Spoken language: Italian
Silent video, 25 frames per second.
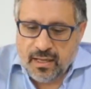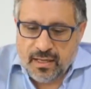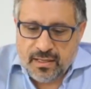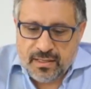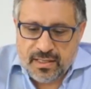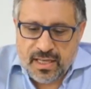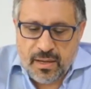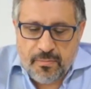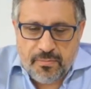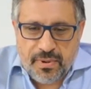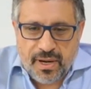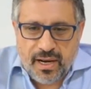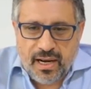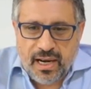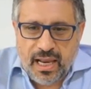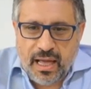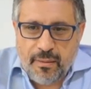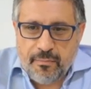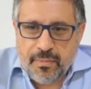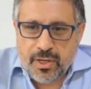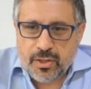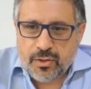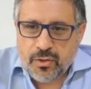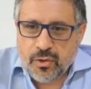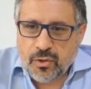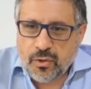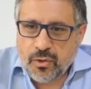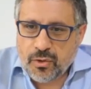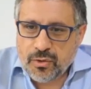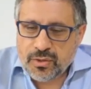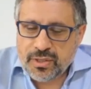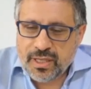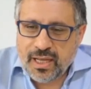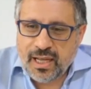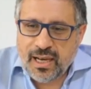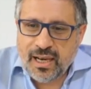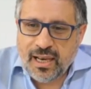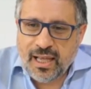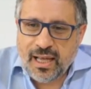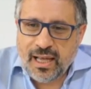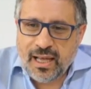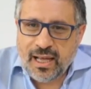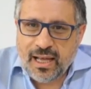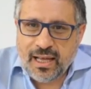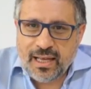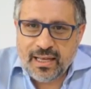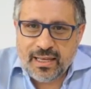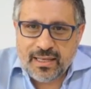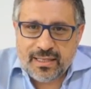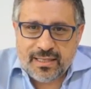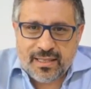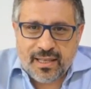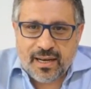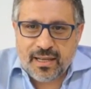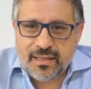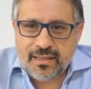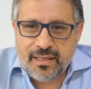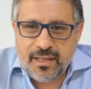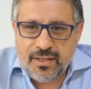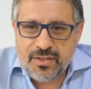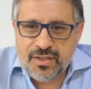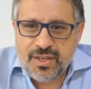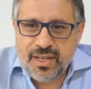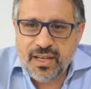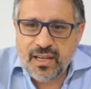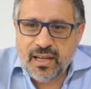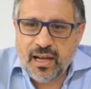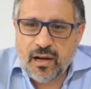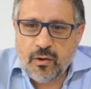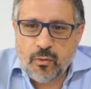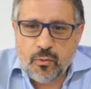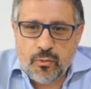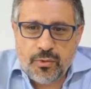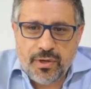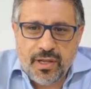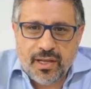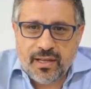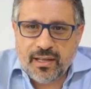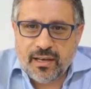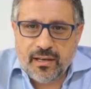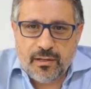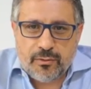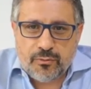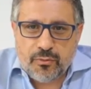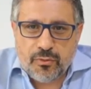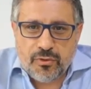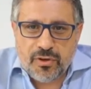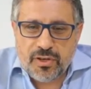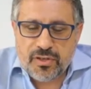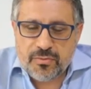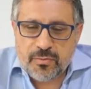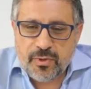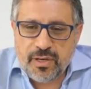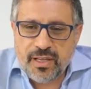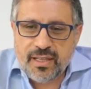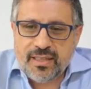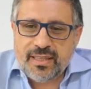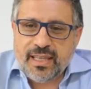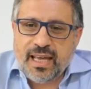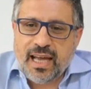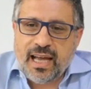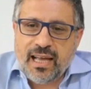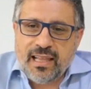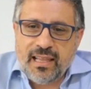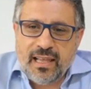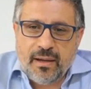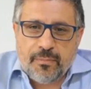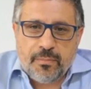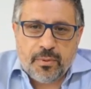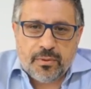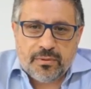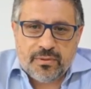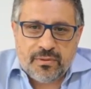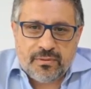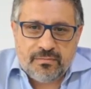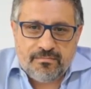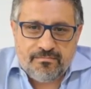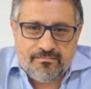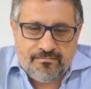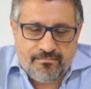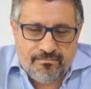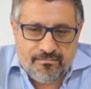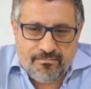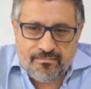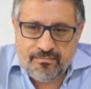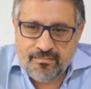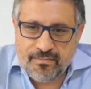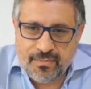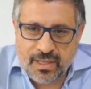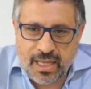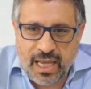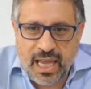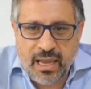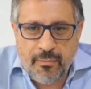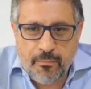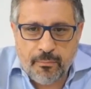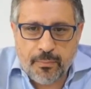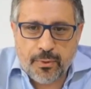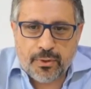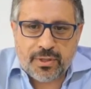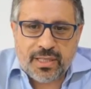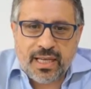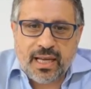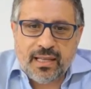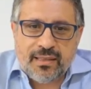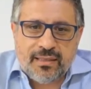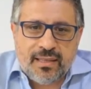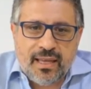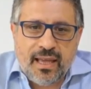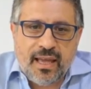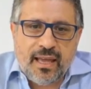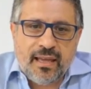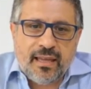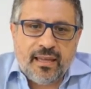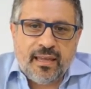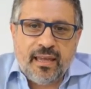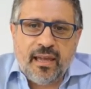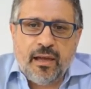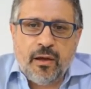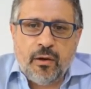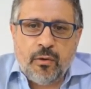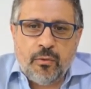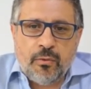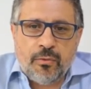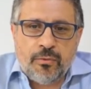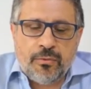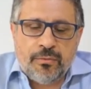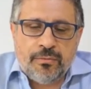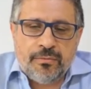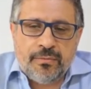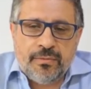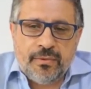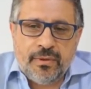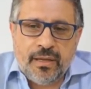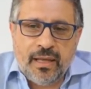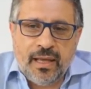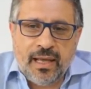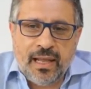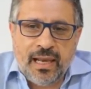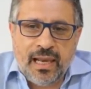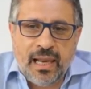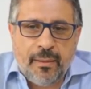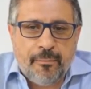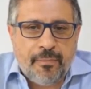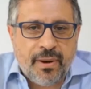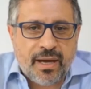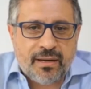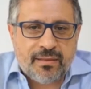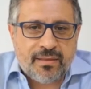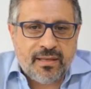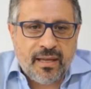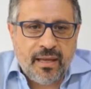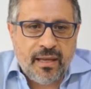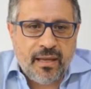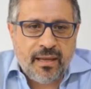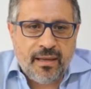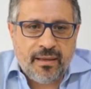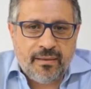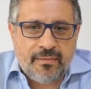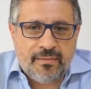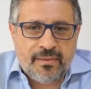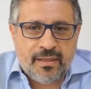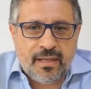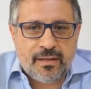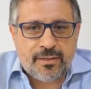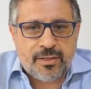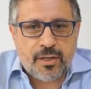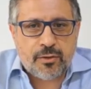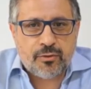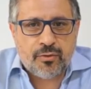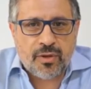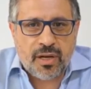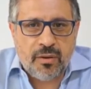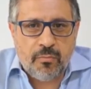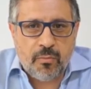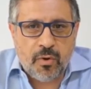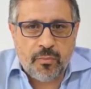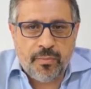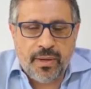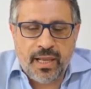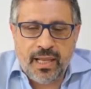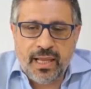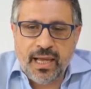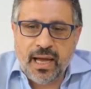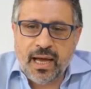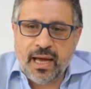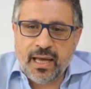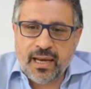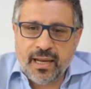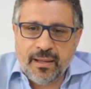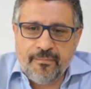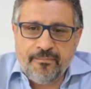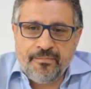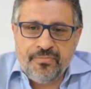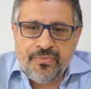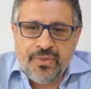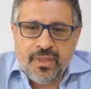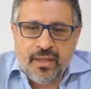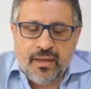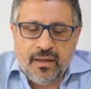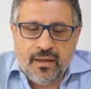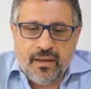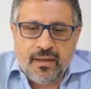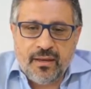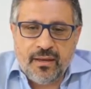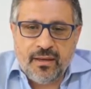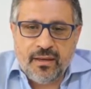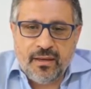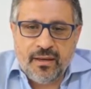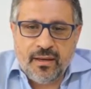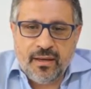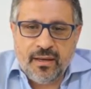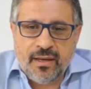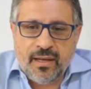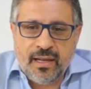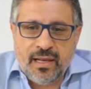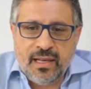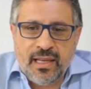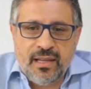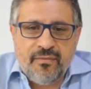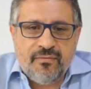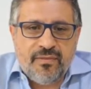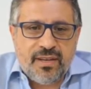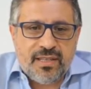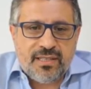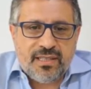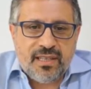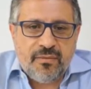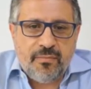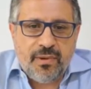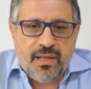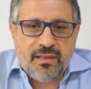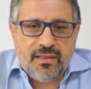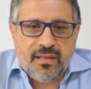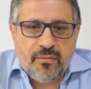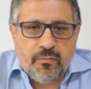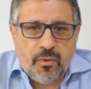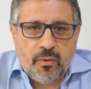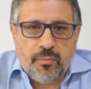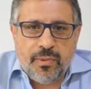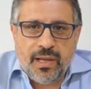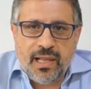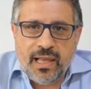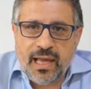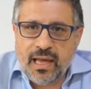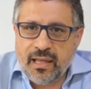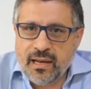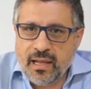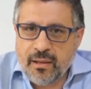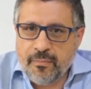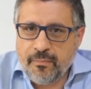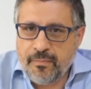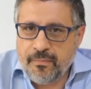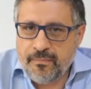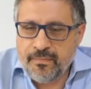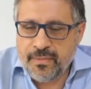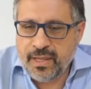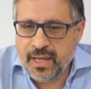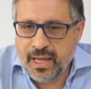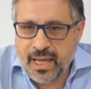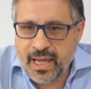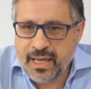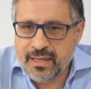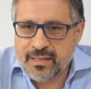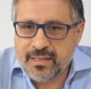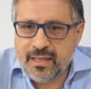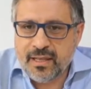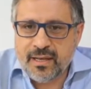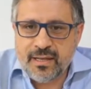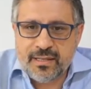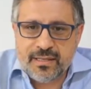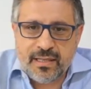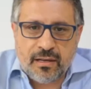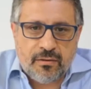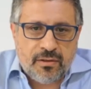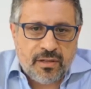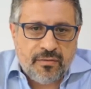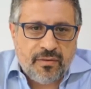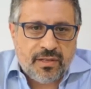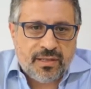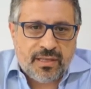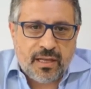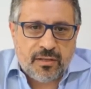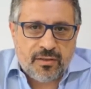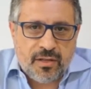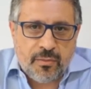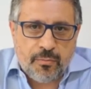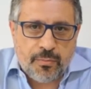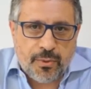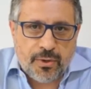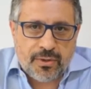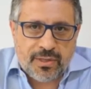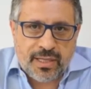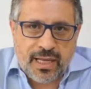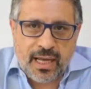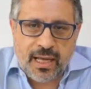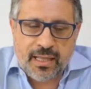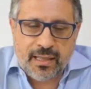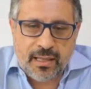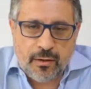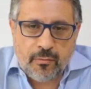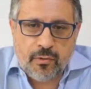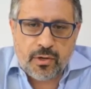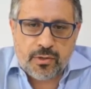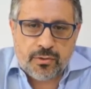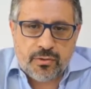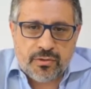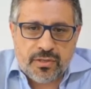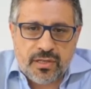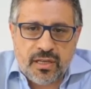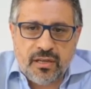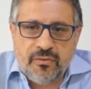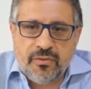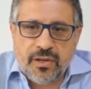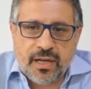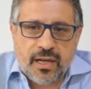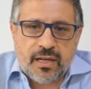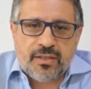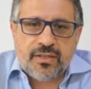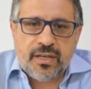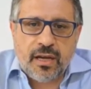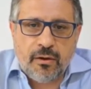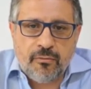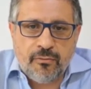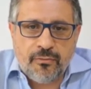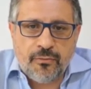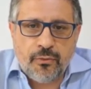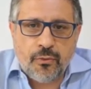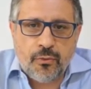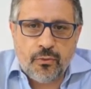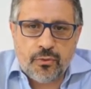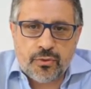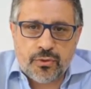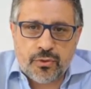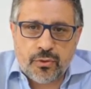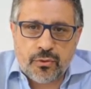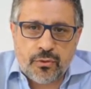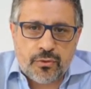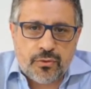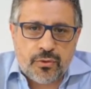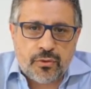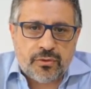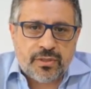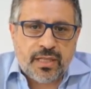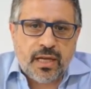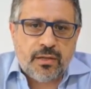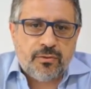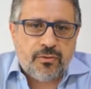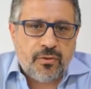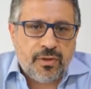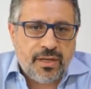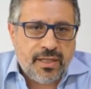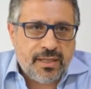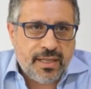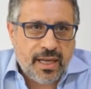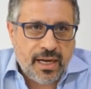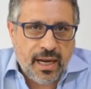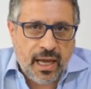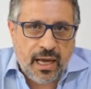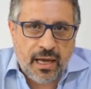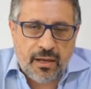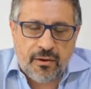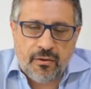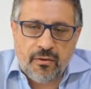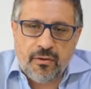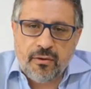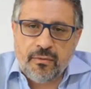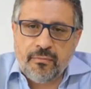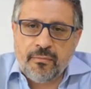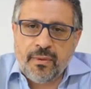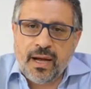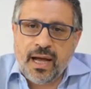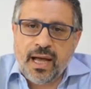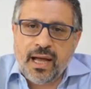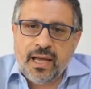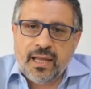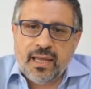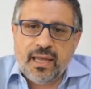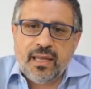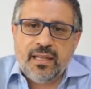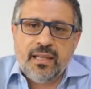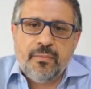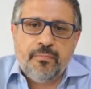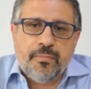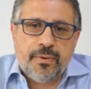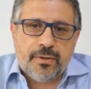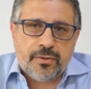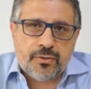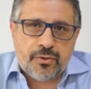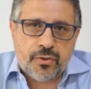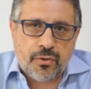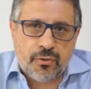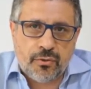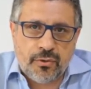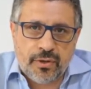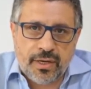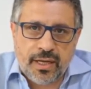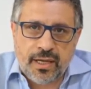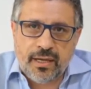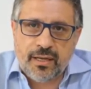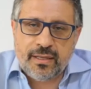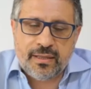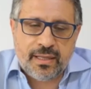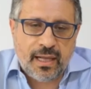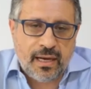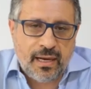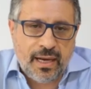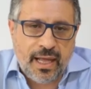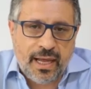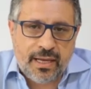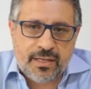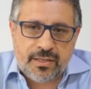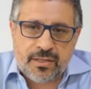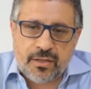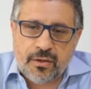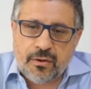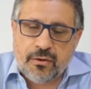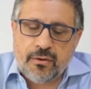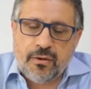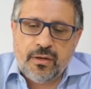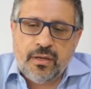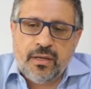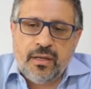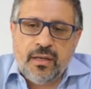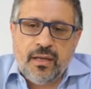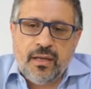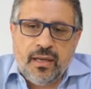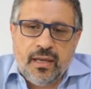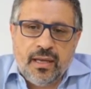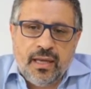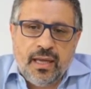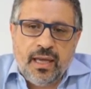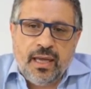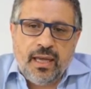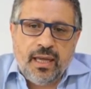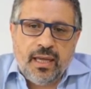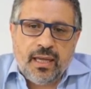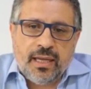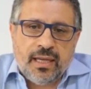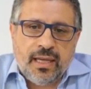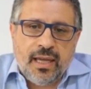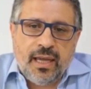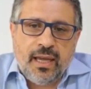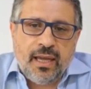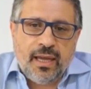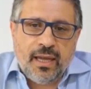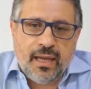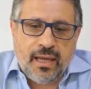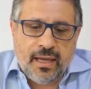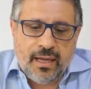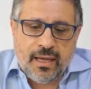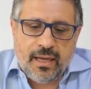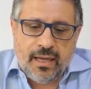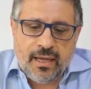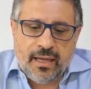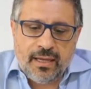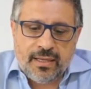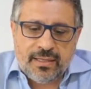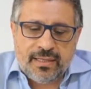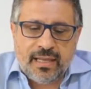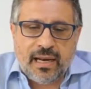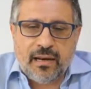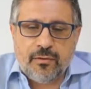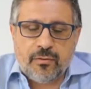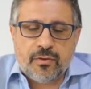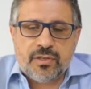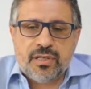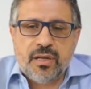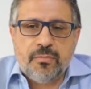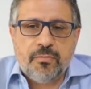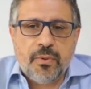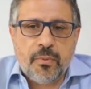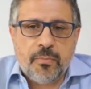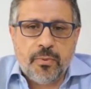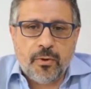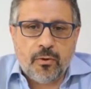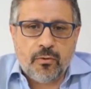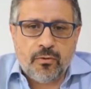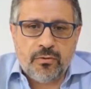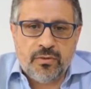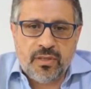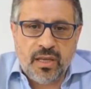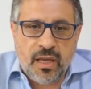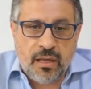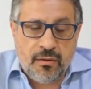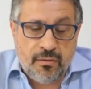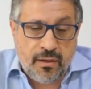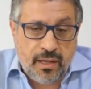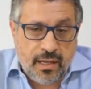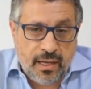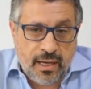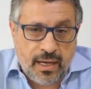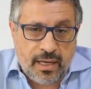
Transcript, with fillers: Sempre nell'ambito della strategia unica del turismo in Italia è importante anche un, la parte del settore immobiliare eh, gli investimenti immobiliari eh, esteri stanno diventando importanti, questo significa che c'è un flusso non soltanto di denaro ma anche di persone dall'estero e che eh, saranno sempre più continue.